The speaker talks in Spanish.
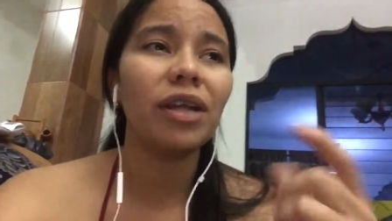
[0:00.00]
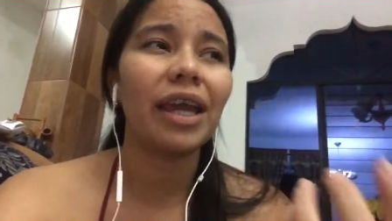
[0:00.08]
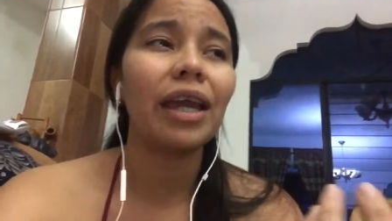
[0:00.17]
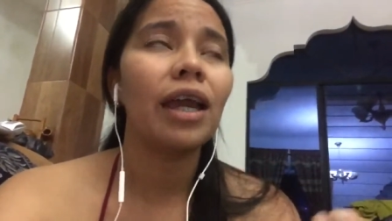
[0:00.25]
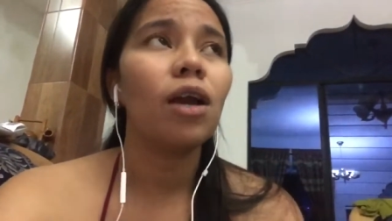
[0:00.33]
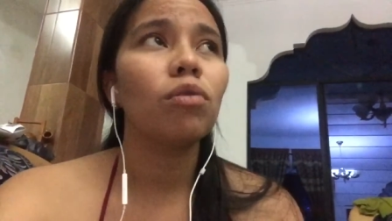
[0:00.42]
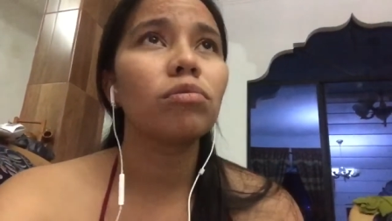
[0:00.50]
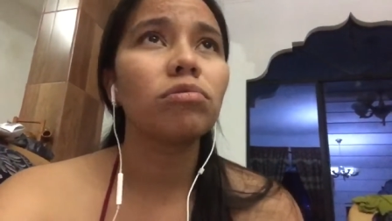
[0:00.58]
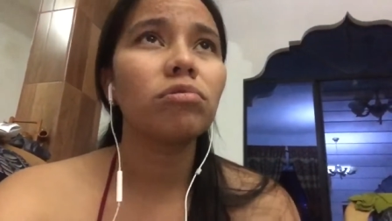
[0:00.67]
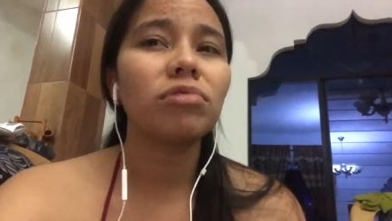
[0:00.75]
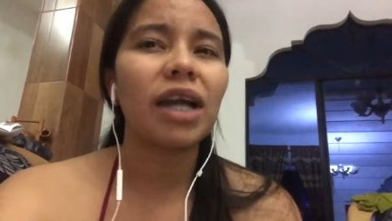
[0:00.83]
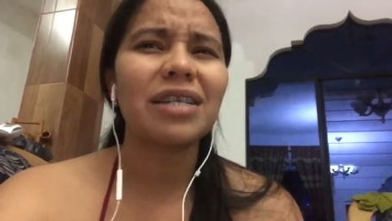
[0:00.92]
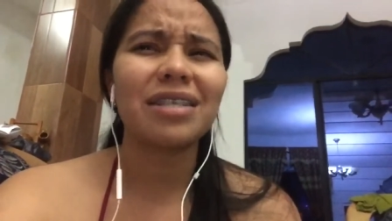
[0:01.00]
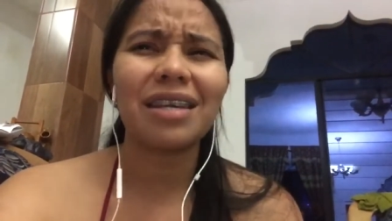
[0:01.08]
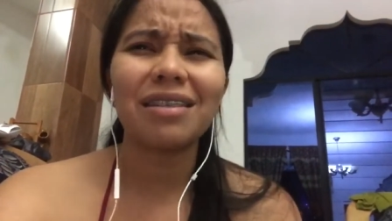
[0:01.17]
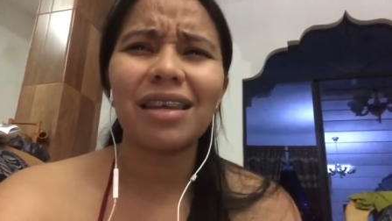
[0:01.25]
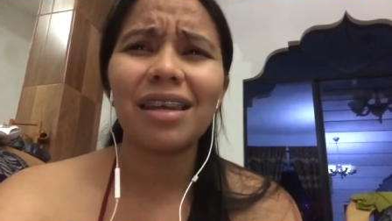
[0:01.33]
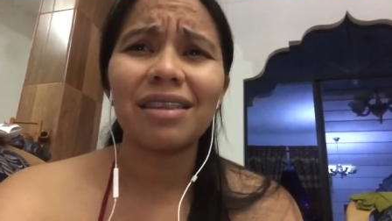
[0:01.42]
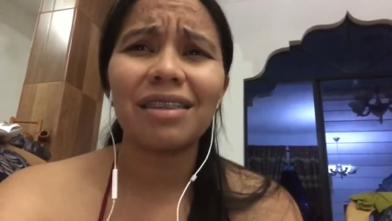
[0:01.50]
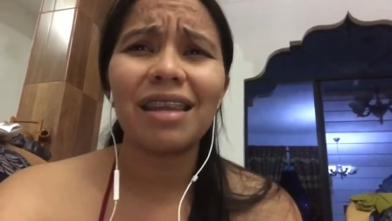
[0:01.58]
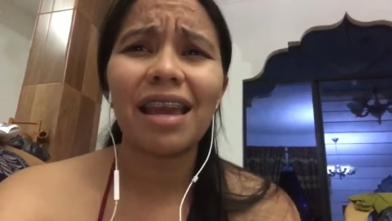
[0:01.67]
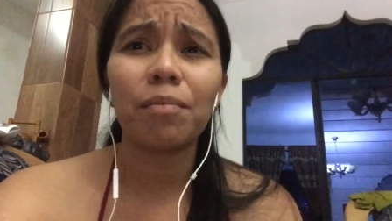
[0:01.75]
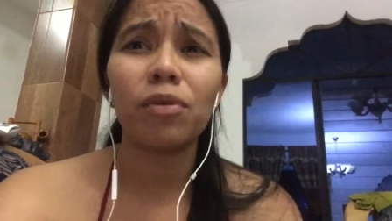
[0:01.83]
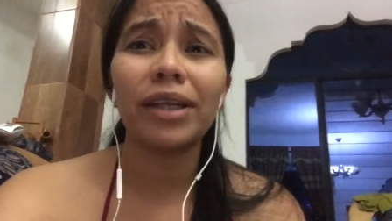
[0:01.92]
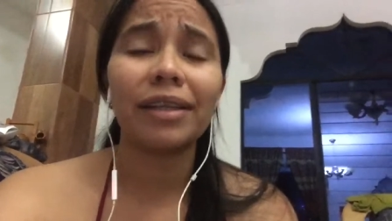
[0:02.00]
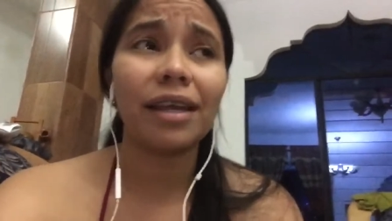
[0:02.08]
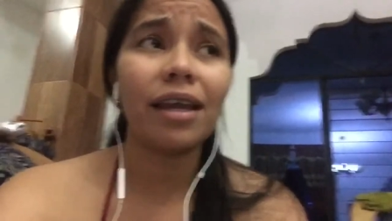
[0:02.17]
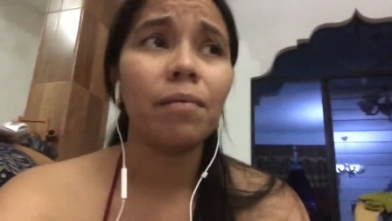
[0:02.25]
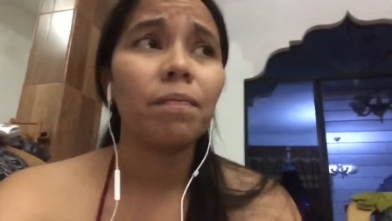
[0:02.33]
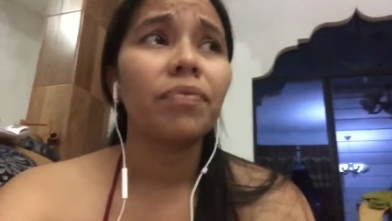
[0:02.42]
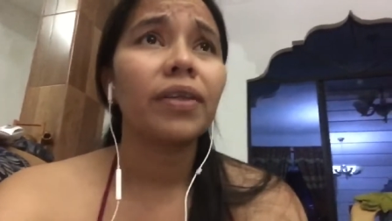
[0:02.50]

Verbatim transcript: es un aceite de árbol de té.